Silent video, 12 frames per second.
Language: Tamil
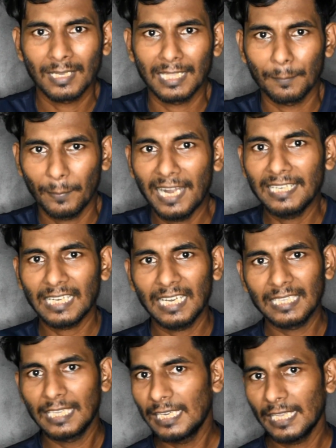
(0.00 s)
அந்த
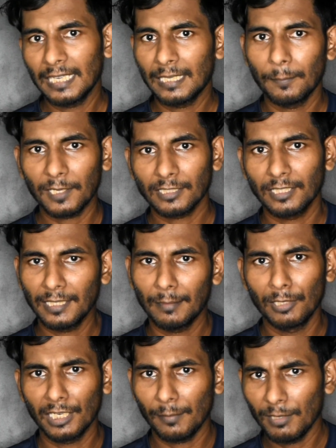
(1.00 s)
பேண்ட்டெல்லாம் கீழே இறக்கி பார்த்தது
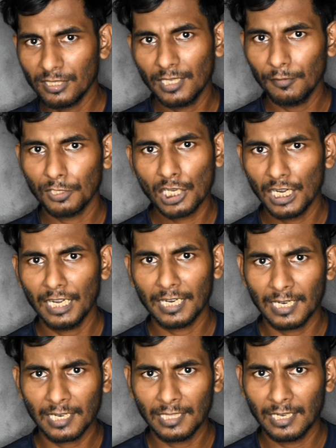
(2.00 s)
அப்படின்ற மாதிரி சில
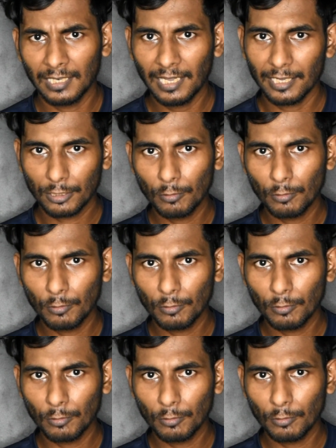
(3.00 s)
விஷயங்கள்லாம் நடந்திருக்குல்ல